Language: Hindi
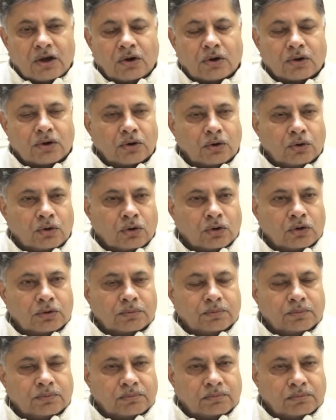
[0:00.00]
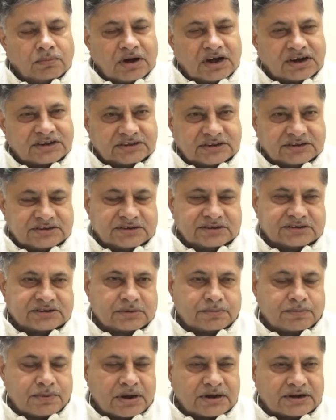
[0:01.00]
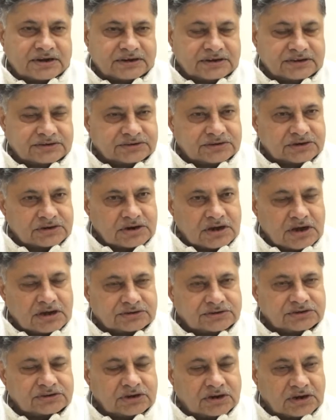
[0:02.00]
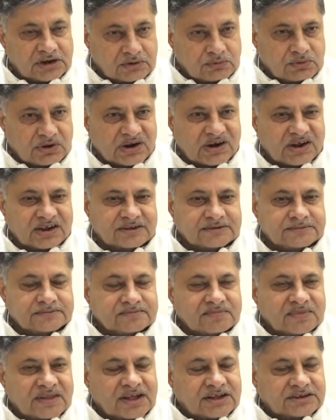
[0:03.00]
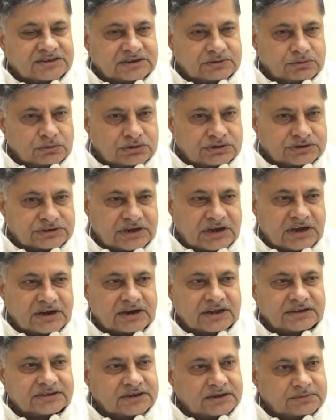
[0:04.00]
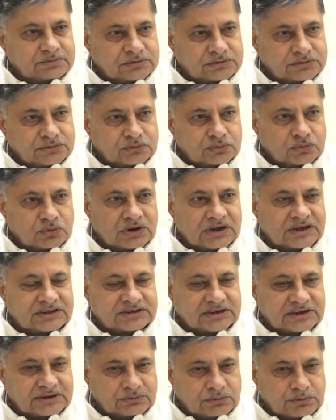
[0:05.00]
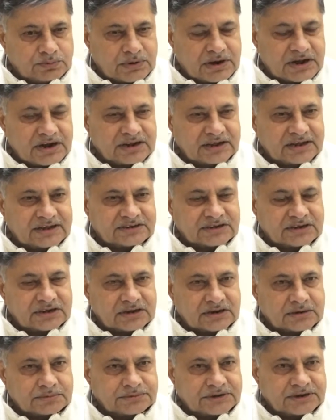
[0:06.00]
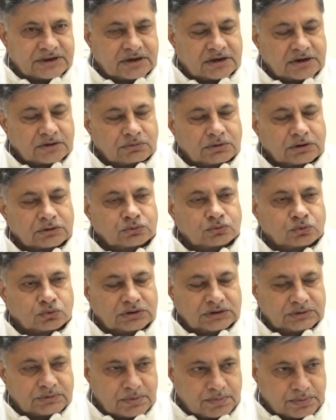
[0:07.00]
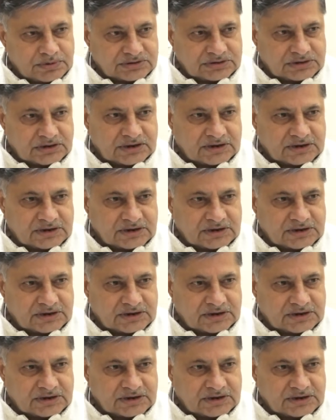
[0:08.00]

और लोग भारतीय जनता पार्टी के सरकार से हर वर्ग चाहे वो किसान है चाहे मजदूर है चाहे व्यापारी है चाहे कर्मचारी हर वर्ग दुखी व परेशान